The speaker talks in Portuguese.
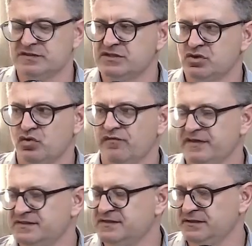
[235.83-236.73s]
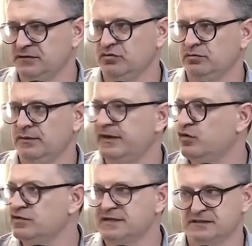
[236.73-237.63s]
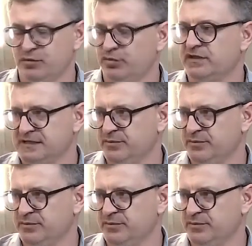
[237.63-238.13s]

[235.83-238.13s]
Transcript: seja convencida numa negociação, por exemplo.